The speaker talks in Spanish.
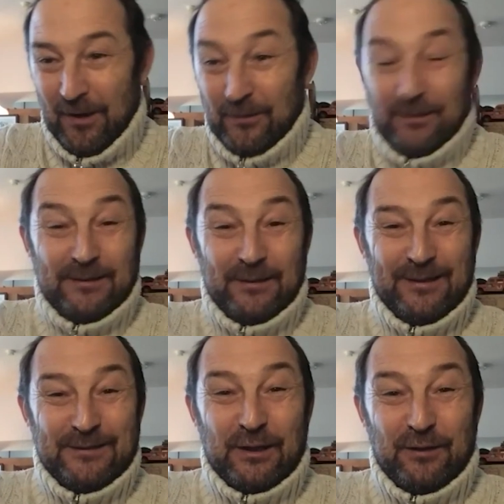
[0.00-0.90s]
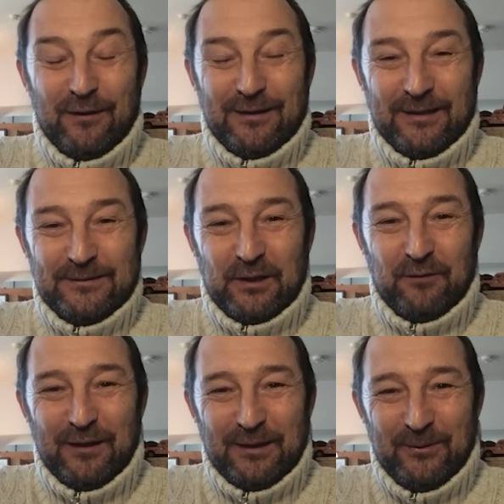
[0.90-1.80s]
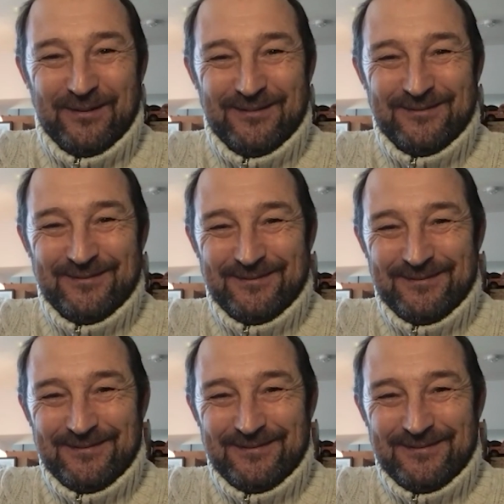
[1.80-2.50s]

ver. Claro. qué injusticia,